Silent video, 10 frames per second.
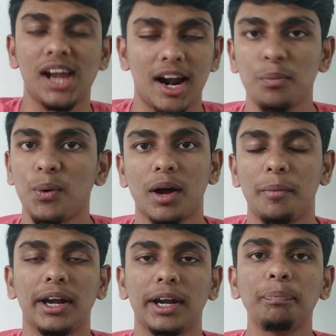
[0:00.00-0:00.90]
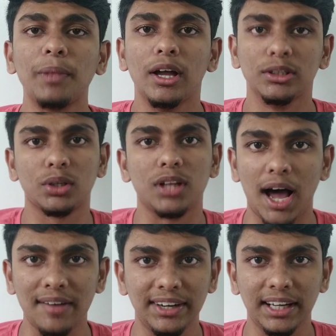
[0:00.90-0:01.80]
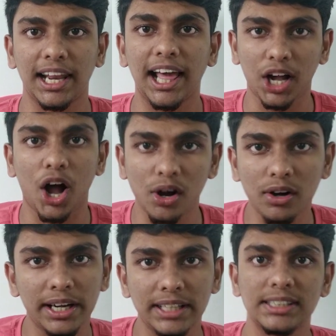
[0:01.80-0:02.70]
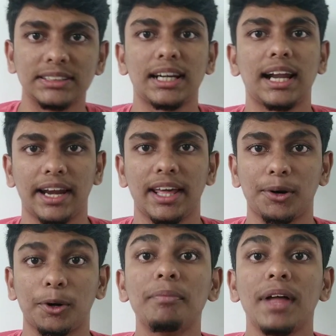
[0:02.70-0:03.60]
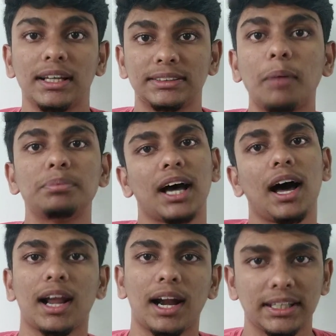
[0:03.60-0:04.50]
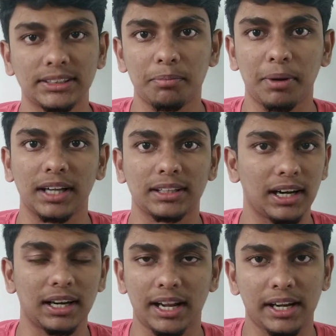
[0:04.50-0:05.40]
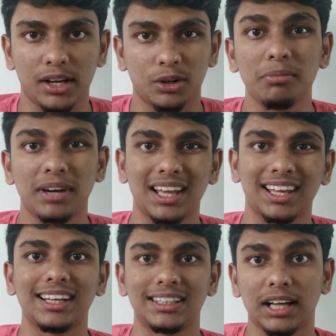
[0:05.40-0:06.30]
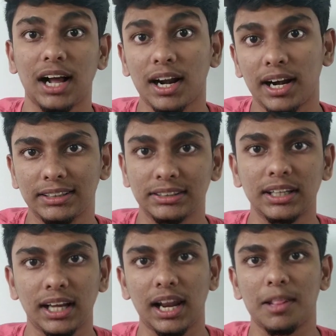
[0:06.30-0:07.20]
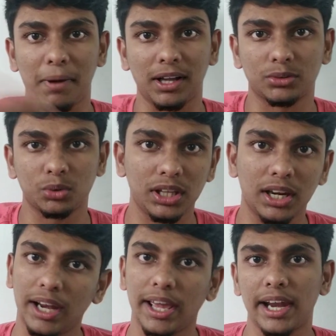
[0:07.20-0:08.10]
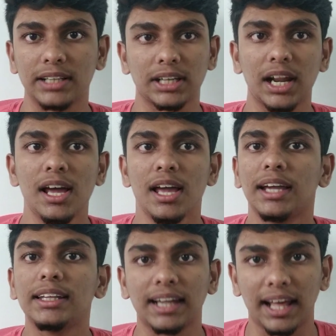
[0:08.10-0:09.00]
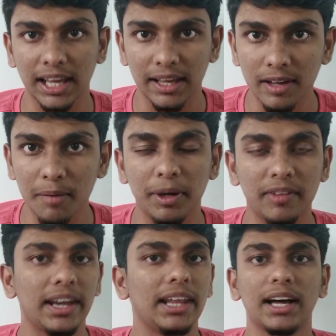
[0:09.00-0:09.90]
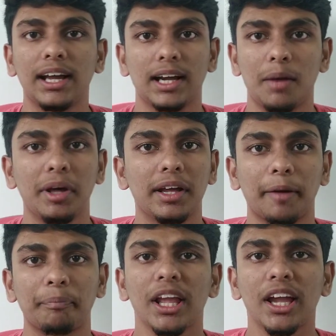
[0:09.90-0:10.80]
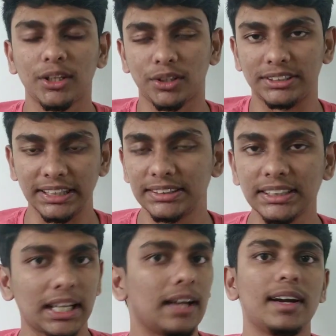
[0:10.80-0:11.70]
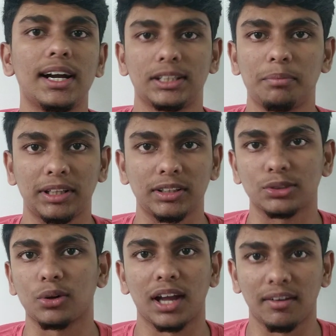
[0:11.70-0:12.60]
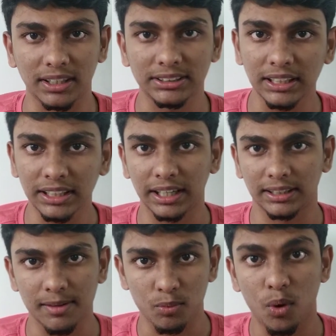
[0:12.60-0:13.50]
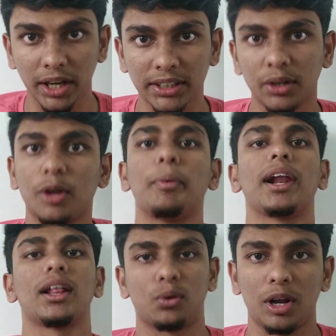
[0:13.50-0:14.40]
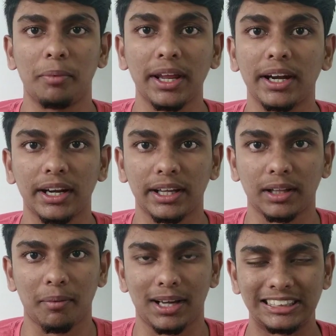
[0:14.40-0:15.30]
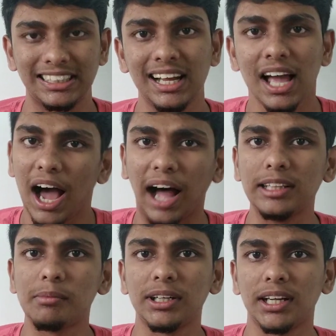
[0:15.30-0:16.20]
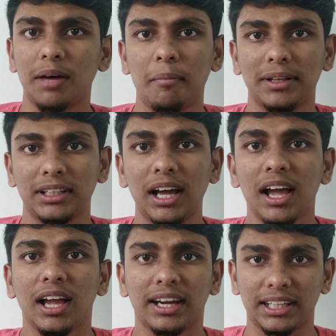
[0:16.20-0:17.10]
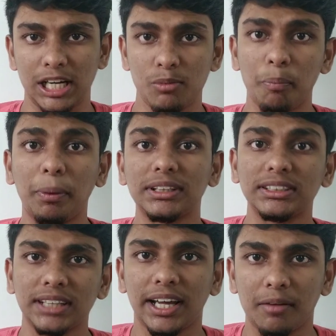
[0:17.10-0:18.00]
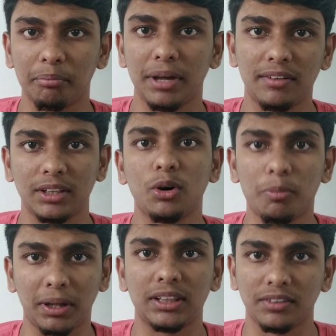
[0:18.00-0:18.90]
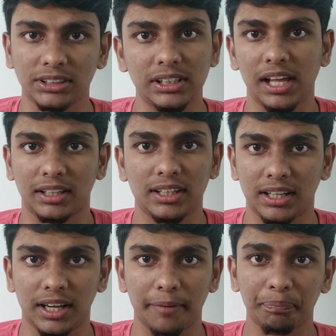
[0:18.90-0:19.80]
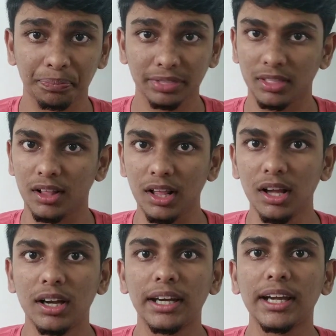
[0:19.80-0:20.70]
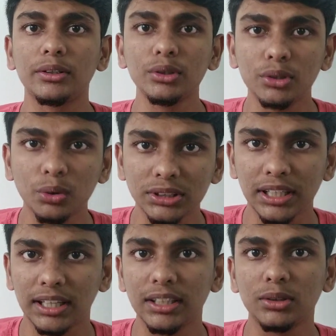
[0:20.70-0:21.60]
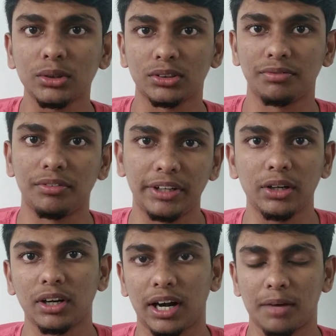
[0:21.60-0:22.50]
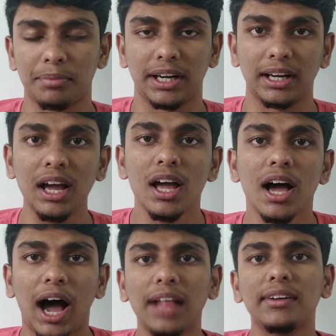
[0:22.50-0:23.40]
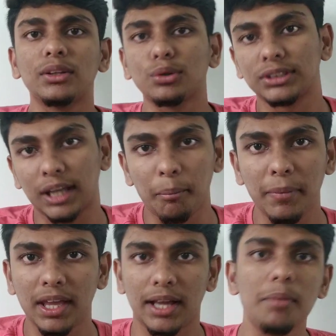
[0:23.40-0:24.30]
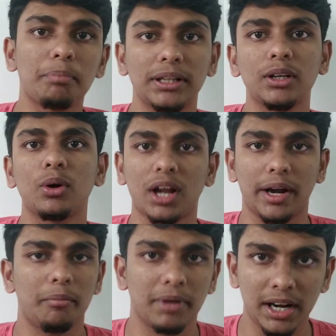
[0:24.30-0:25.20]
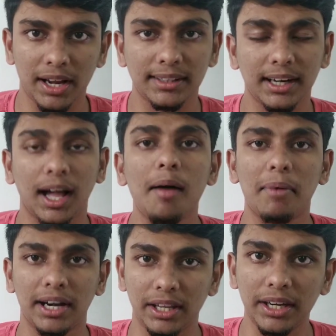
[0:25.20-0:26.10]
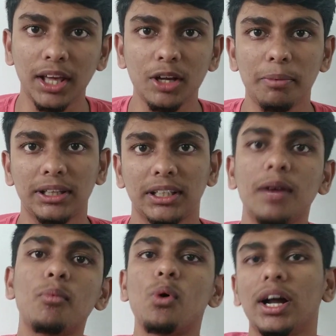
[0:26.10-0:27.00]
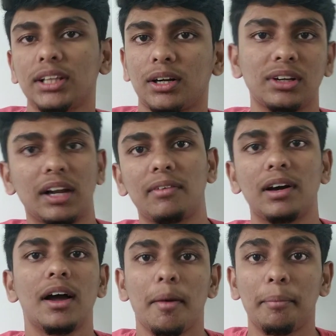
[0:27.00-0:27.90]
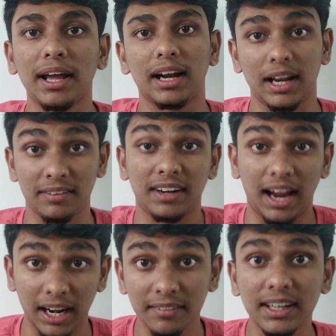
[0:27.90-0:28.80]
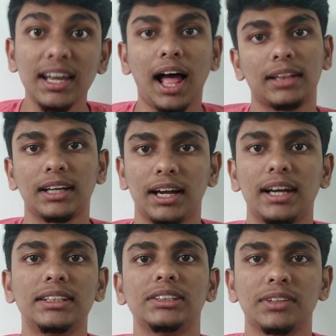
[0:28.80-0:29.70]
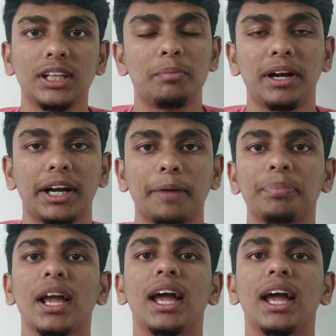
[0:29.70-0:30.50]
சொல்லி அனுப்புவாங்க அப்படின்ட்டு ஸோ இது ஆஃப்ரிக்காவில் காங்கோ ரீஜன்ஸில் நிறையா இருக்கும் சப் சஹாரா டெசர்ட் பக்கத்தில் நிறையா இருக்கும் லைக் அந்த சஹாரா டெசர்ட் எல்லா சுற்றி இருக்கிற ஏரியாஸ்லாம் இது நிறையவே ரொம்பவே ப்ரிவைலிங்காக இருக்குது அப்படிங்கிறாங்க இதோட சென்சஸாகவே அடுத்து பார்த்தீங்கன்னு வச்சுக்கோங்களேன் வருஷத்துக்கு கிட்டத்தட்ட மூவாயிரத்தி ஐநூறு பேர் அது கொலை பண்ணிட்டு இருக்கு இந்த பேரசைட் அது மட்டும் இல்லாமல் பார்த்தீங்கன்னா கிட்டத்தட்ட முப்பத்தஞ்சாயிரம் பேர் வந்து ஒரு பத்து வருஷத்தில் இறந்துருக்காங்க நீங்கள் டூ தௌசண்ட்லேருந்து டூ தௌசண்ட் ஃபிஃப்டீன்குள்ள கனெக்ட் பண்ணிங்கன்னா அது வந்து கொஞ்சம் கம்மியாகி பதினோராயிரம் பேராக இறந்துருக்காங்க பட் இன்றைக்கு பார்த்தீங்கன்னா மூவாயிரத்தி அறுநூறு லவ பேர் லவ அளவுக்கு அந்த டிசீஸ் வந்து இது பண்ணிருக்கு